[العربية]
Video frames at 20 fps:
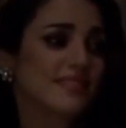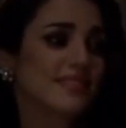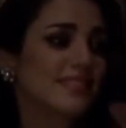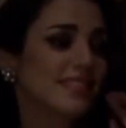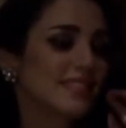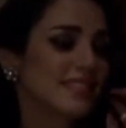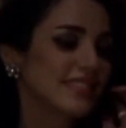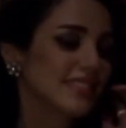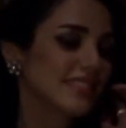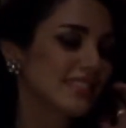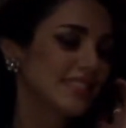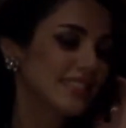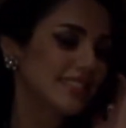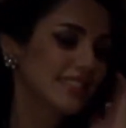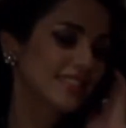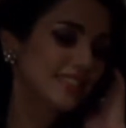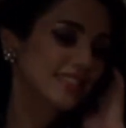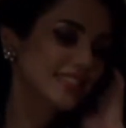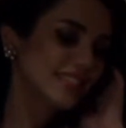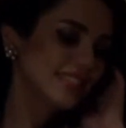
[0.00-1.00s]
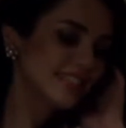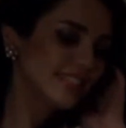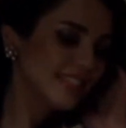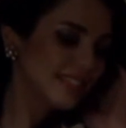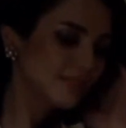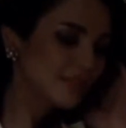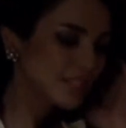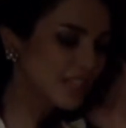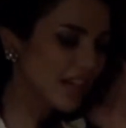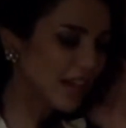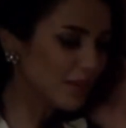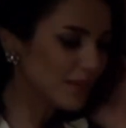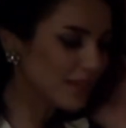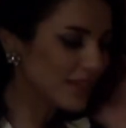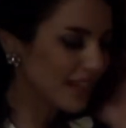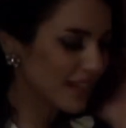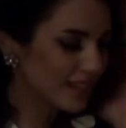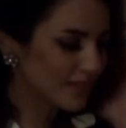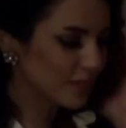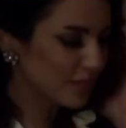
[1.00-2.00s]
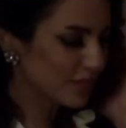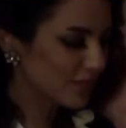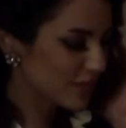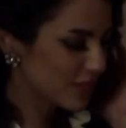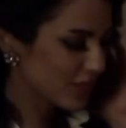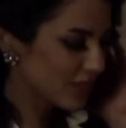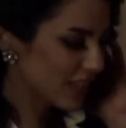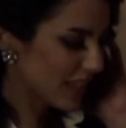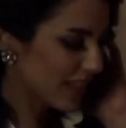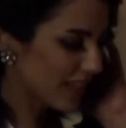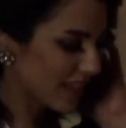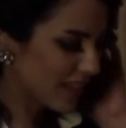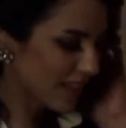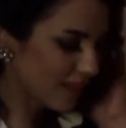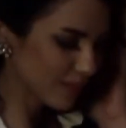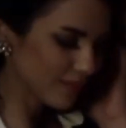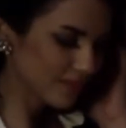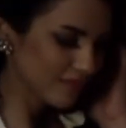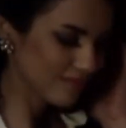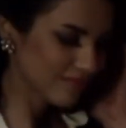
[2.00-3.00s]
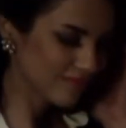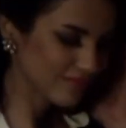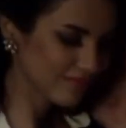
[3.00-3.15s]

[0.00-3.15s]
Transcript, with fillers: الشقاوه مش قوي يعني ما كنتش شقيه قوي